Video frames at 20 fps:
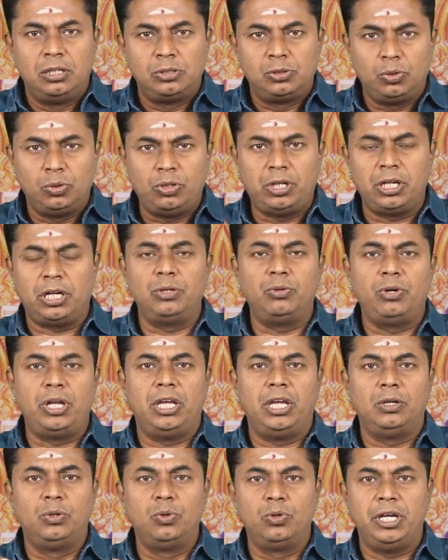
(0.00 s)

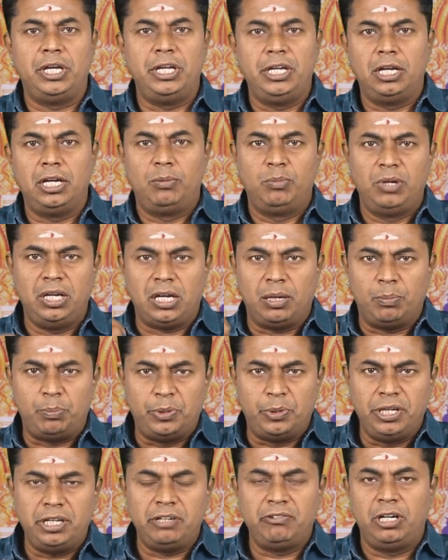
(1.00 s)
சுக்கரனுடைய குண இயல்பை
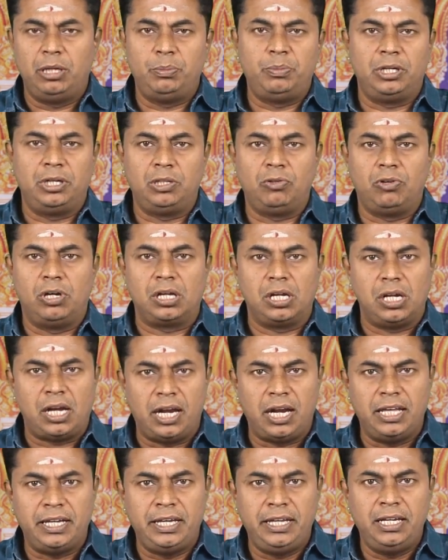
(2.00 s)
அப்படியே வெளிப்படுத்துவாங்க
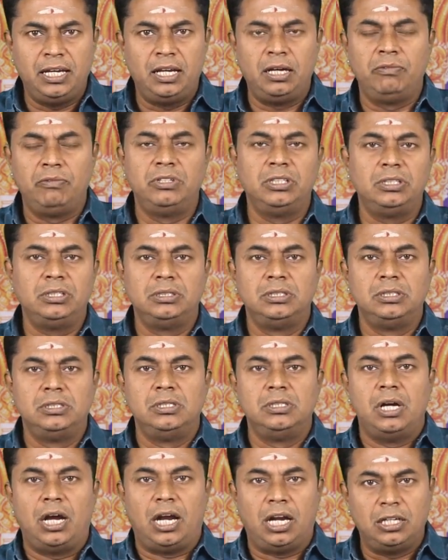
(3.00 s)
அழகு இயல்பு
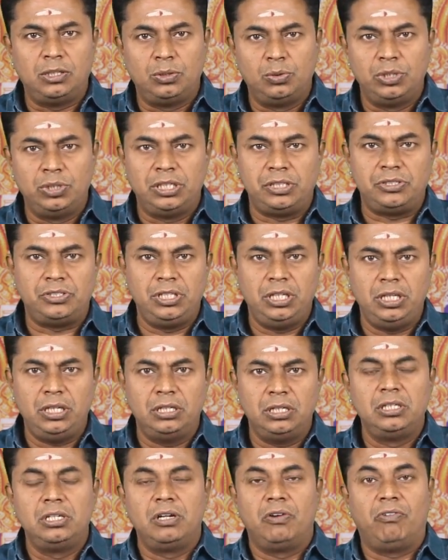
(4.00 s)
அழகு உணர்ச்சி
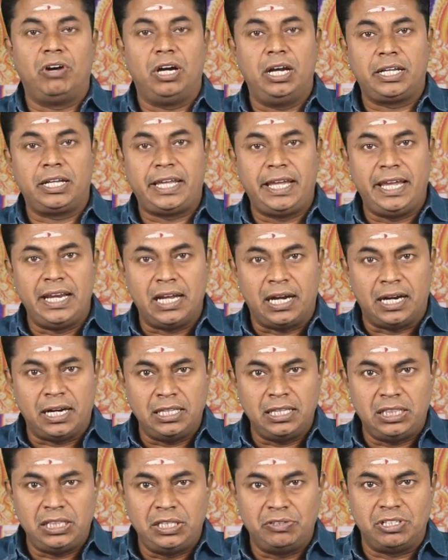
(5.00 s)
வாழ்க்கையின்
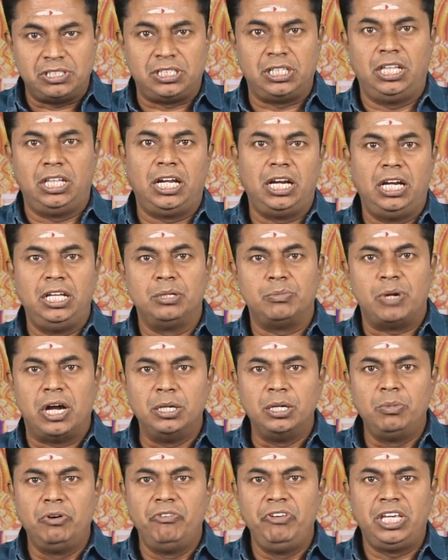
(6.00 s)
அனைத்து வசதிகளையும்
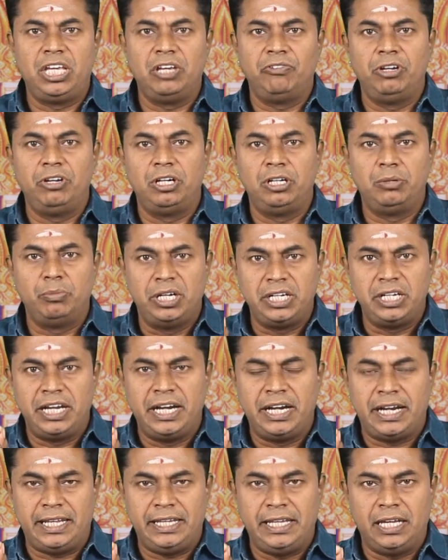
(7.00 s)
அனுபவிக்க வேண்டும்
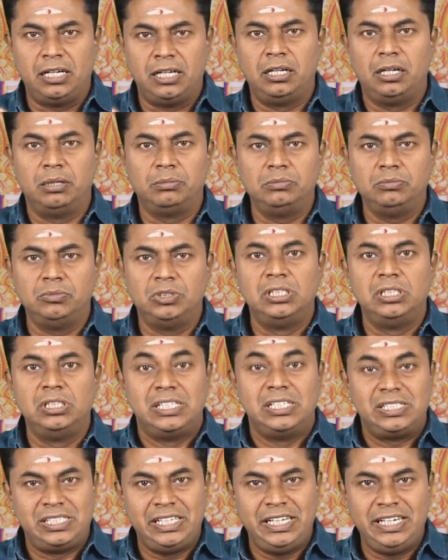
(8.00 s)
என்கின்ற எண்ணம்
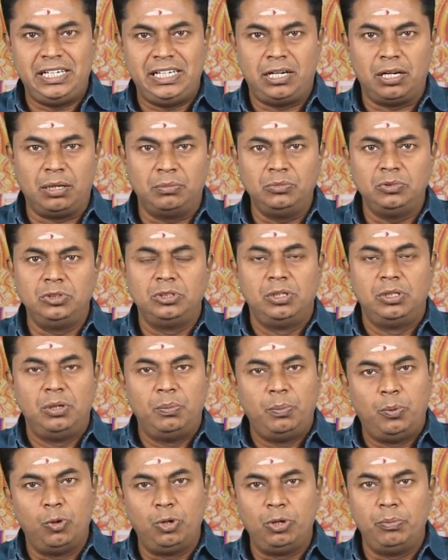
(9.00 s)
சீற்றம்
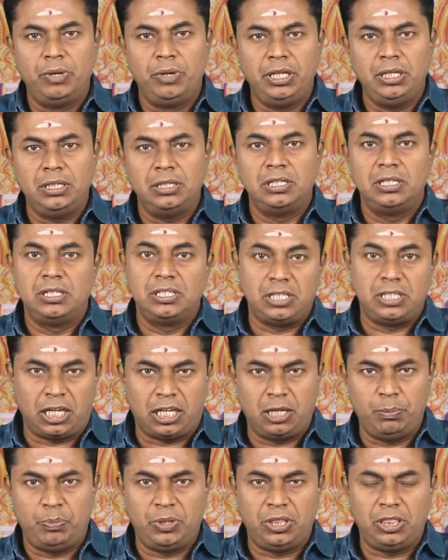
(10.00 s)
பொறுமை
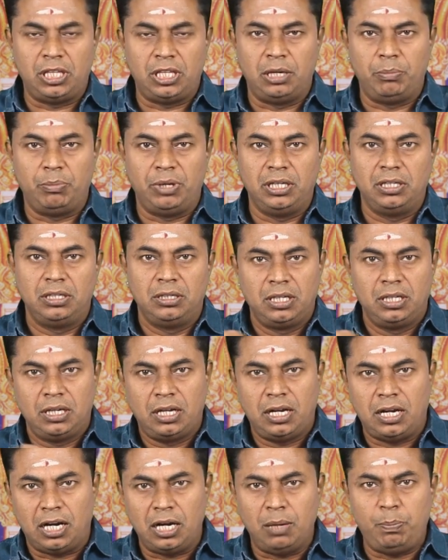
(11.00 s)
சகிப்புத்தன்மை
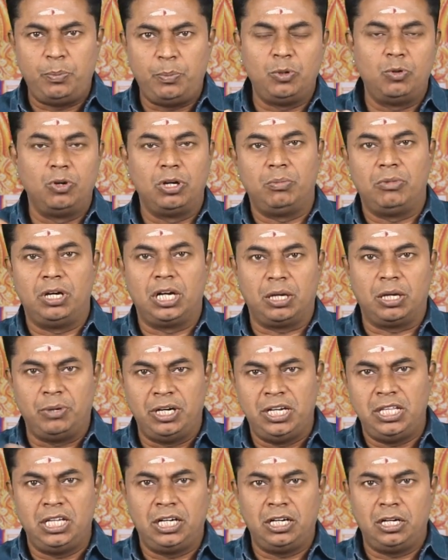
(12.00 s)
கலப்பு குணமாக
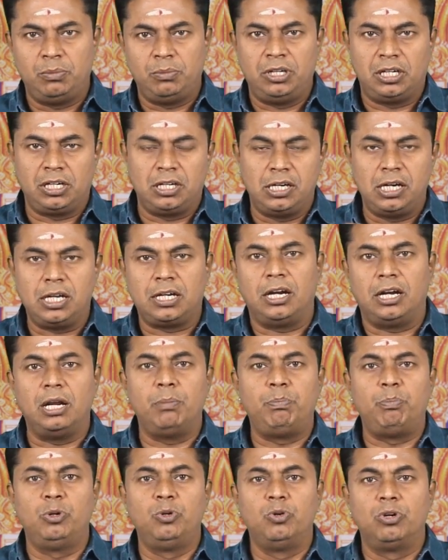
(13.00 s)
மனித கணமாக இருக்கனால
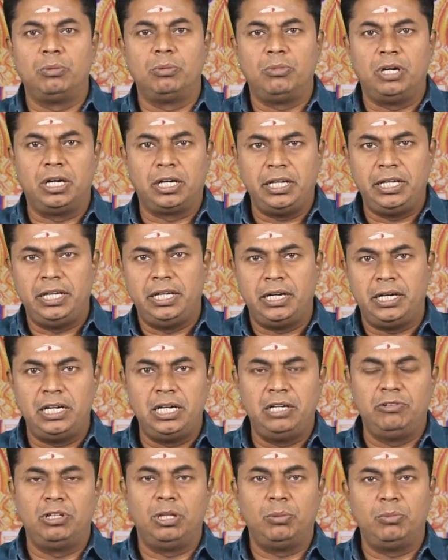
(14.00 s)
கலப்பு குணமாக
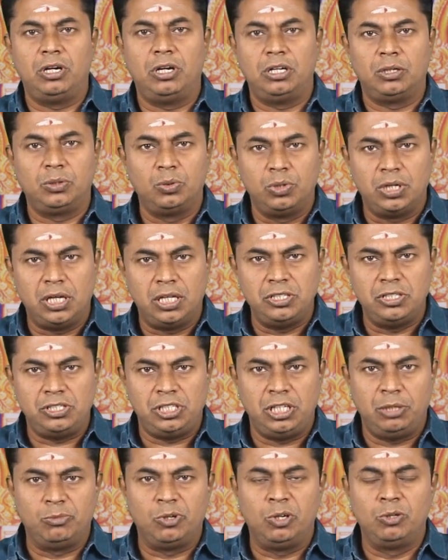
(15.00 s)
இரண்டு விதமான
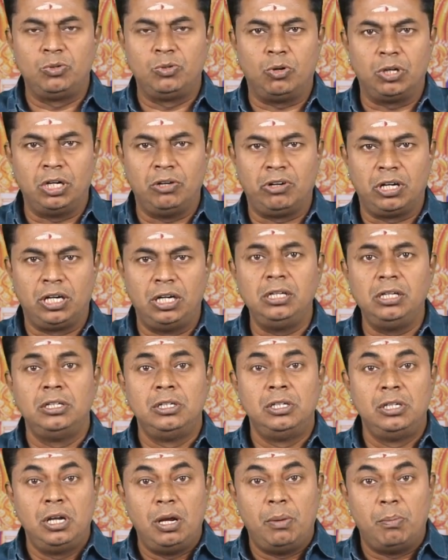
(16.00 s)
குணாதிசயங்களும் கொண்டவர்கள்
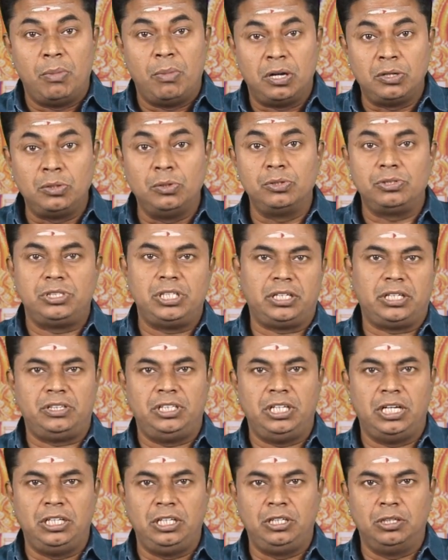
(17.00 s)

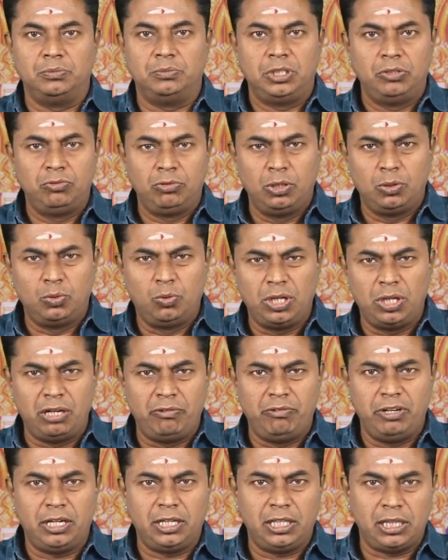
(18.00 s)
மனோசக்தி அதிகம் இவங்களுக்கு
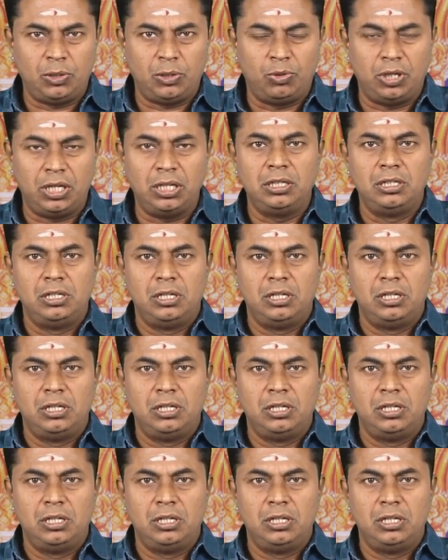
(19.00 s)
உடல் வேகத்தை விட